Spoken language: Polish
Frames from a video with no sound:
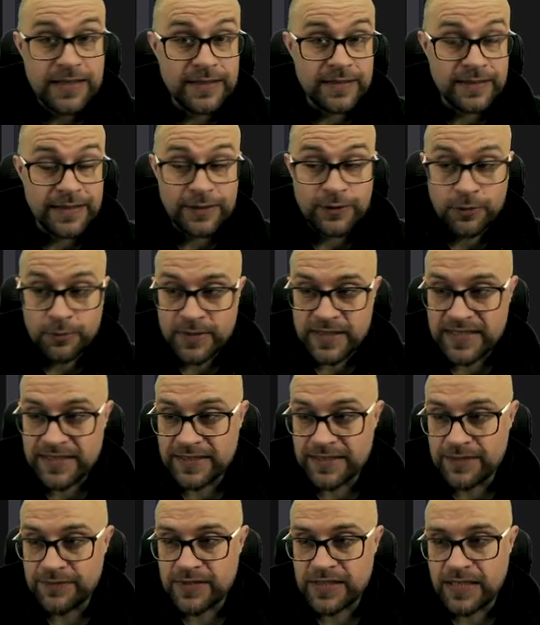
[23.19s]
Natomiast
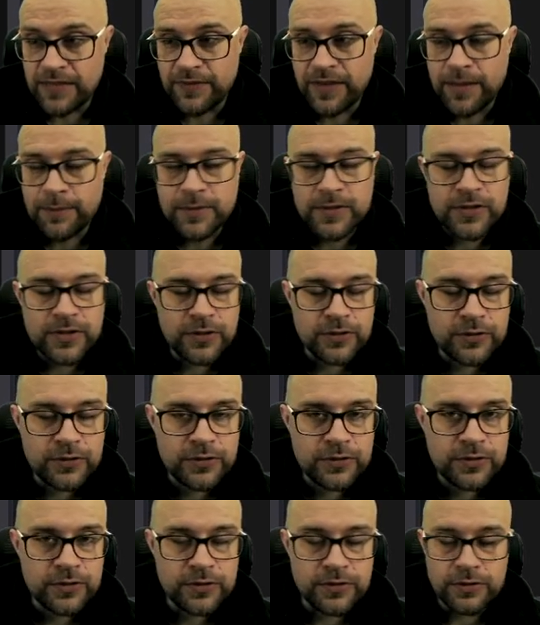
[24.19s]
gdy wstawiamy
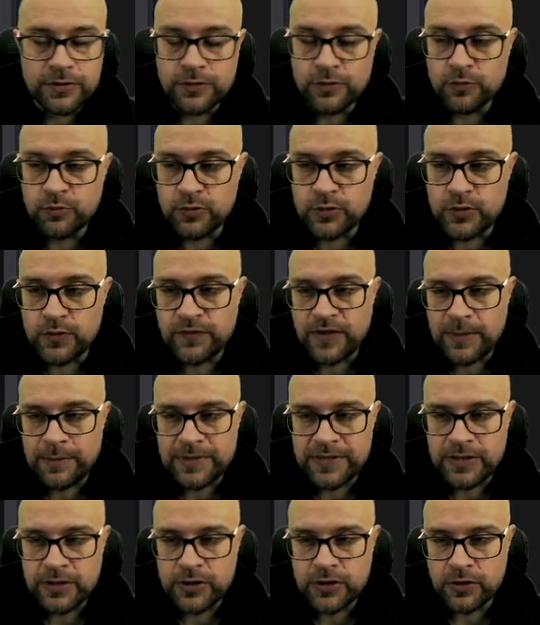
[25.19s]
coś e, lub
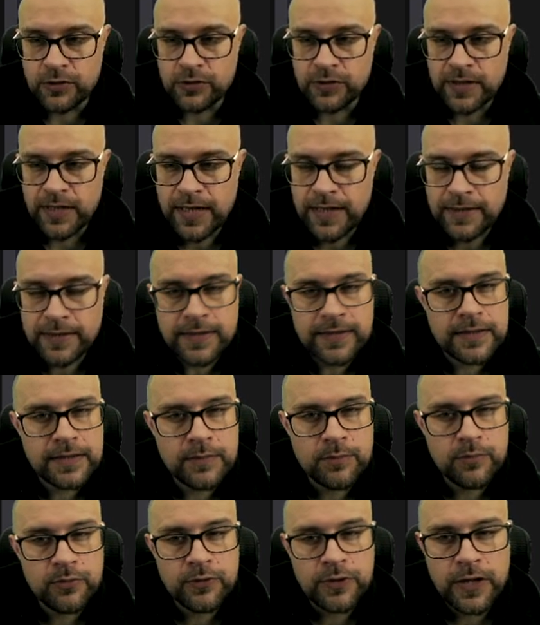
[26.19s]
usuwamy ze środka,
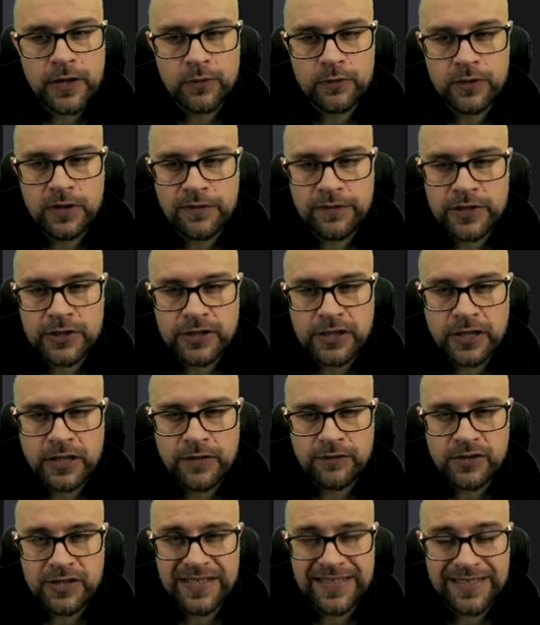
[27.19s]
następuje
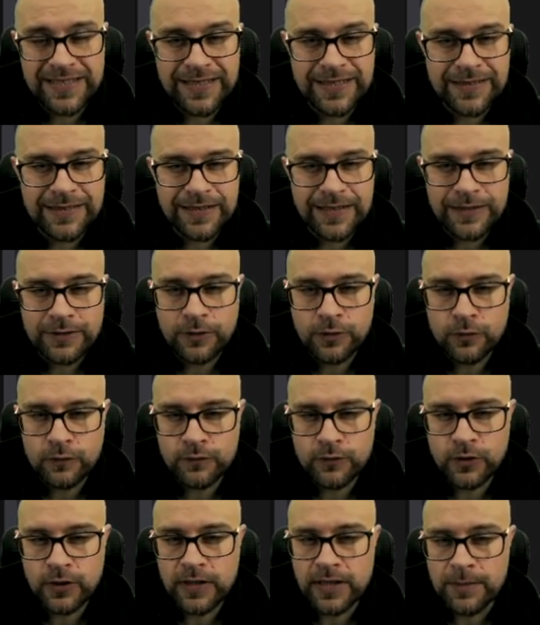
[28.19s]
unieważnienie wszystkich
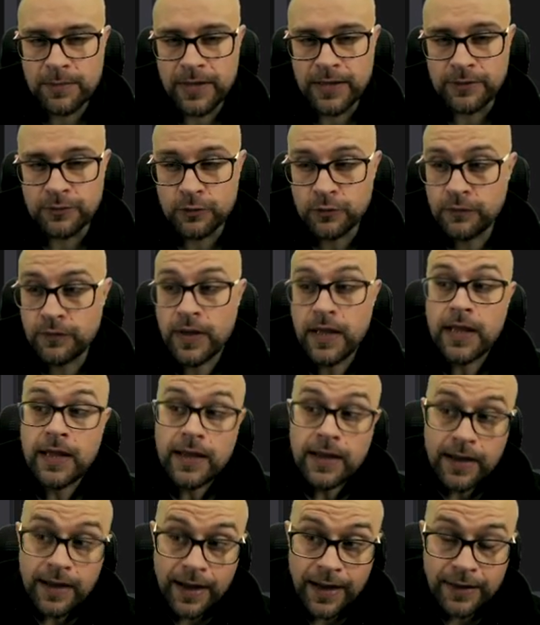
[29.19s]
iteratorów do elementów,
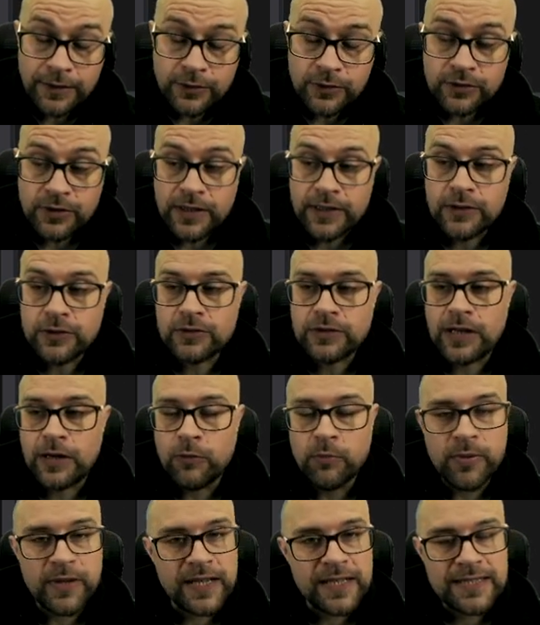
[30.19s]
a do tego ta
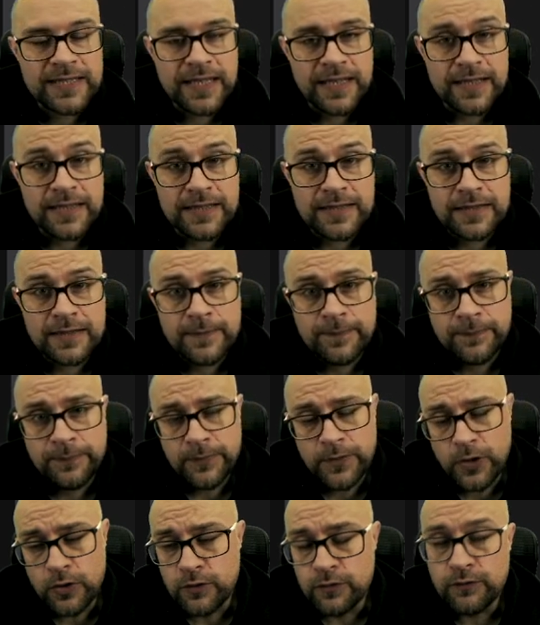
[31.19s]
operacja jest
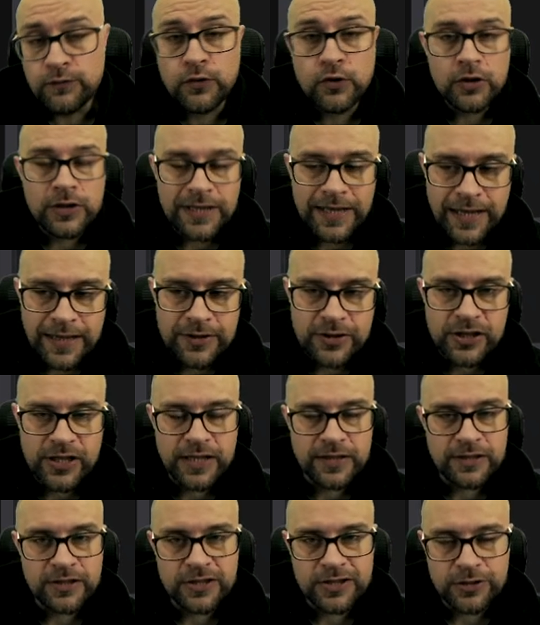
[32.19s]
no,
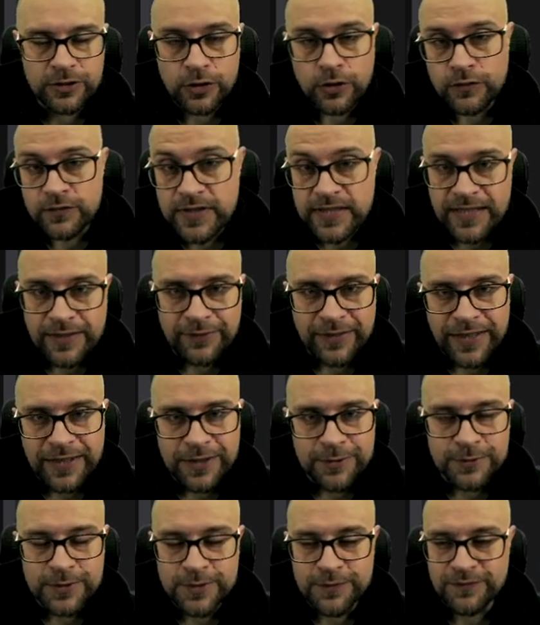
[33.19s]
wolniejsza niż to
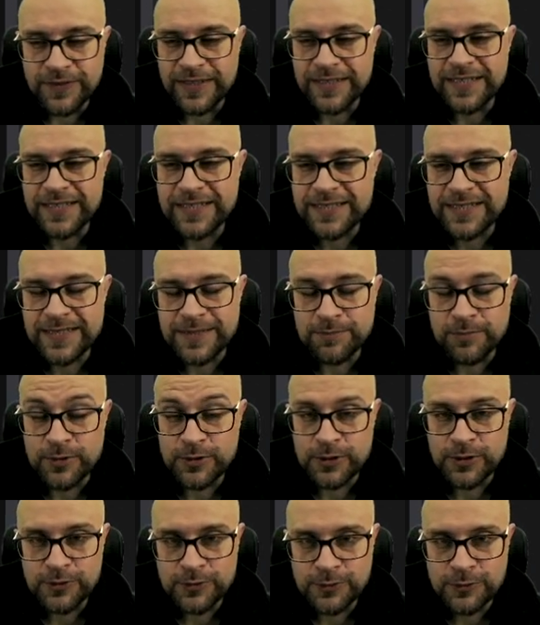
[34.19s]
wstawianie, usuwanie z
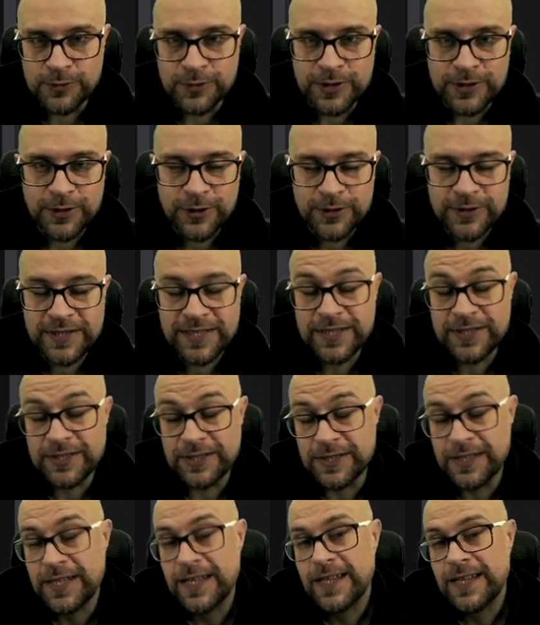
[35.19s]
początku i końca, czy